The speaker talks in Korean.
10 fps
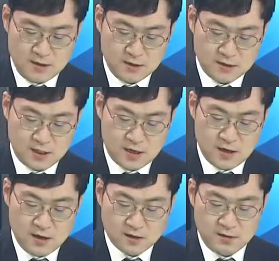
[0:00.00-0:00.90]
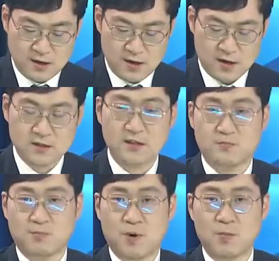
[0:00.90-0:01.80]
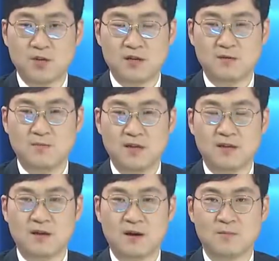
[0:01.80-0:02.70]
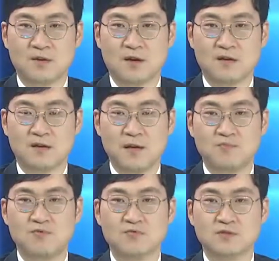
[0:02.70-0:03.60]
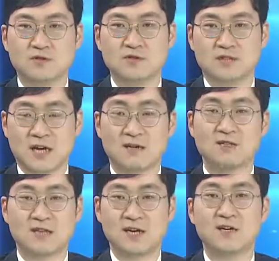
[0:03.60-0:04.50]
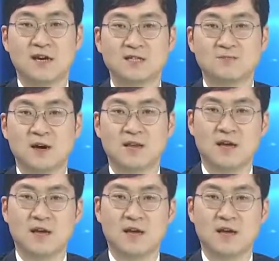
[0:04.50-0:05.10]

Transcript: 자. 근데 이제 법원이 이런 판단을 합니다. 이 태풍은 자연재해이긴 하지만